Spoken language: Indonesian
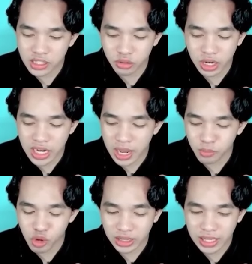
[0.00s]
guys sudah
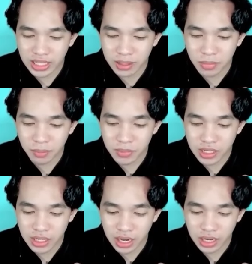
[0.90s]
tidak muat lagi
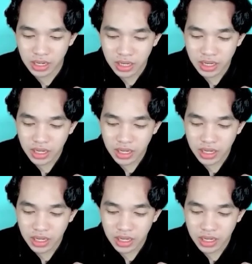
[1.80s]
mapnya ini ya